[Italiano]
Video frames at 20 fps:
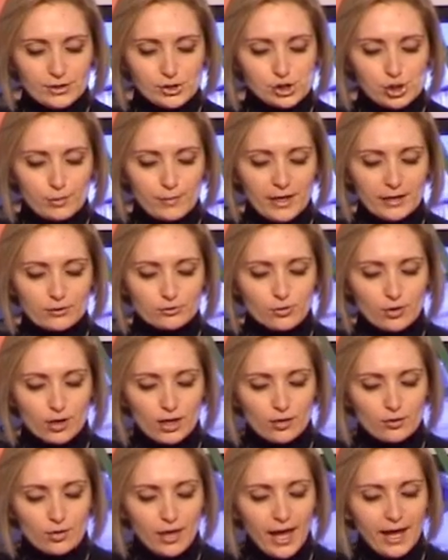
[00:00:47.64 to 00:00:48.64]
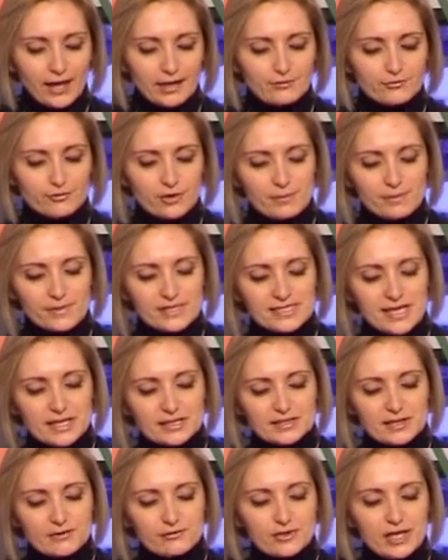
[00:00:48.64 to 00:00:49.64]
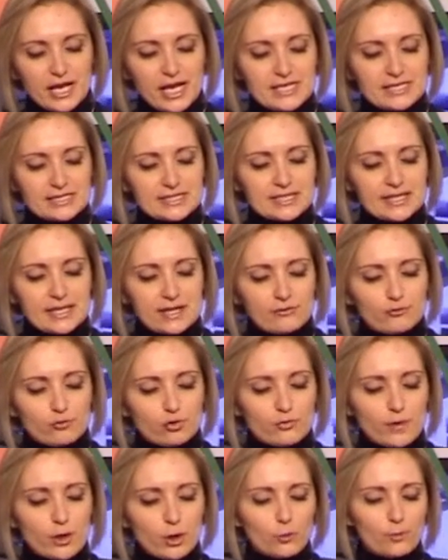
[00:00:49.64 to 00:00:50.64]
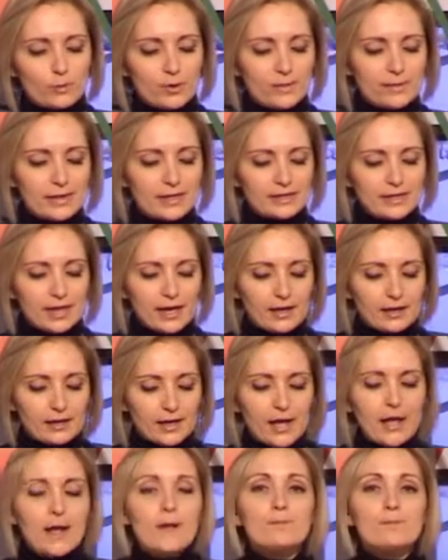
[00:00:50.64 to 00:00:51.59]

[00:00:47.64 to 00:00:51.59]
di cemento irregolari inframmezzate da finestre e dalla forma complementare.